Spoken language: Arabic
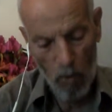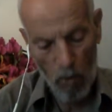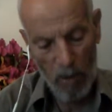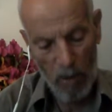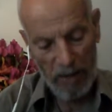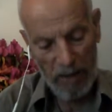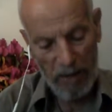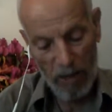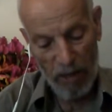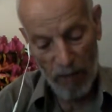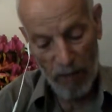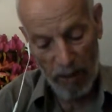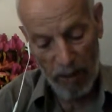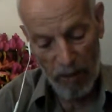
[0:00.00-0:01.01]
ولا تعثوا
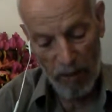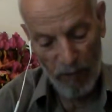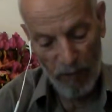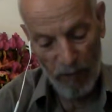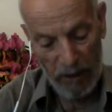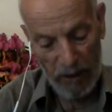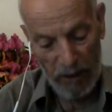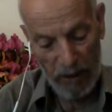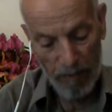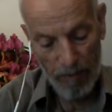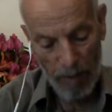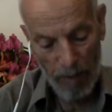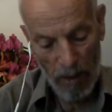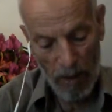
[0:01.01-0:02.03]
في الأرض مفسدين
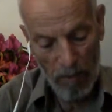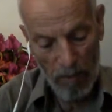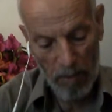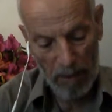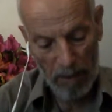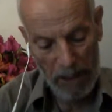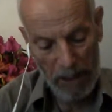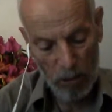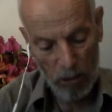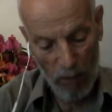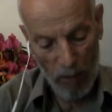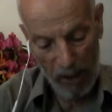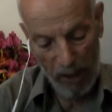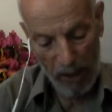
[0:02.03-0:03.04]
بقية
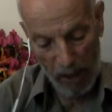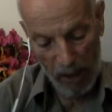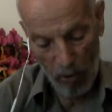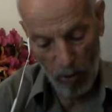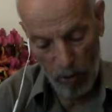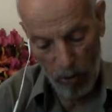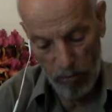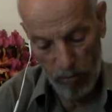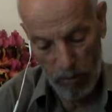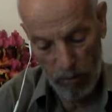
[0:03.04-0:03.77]
الله خير لكم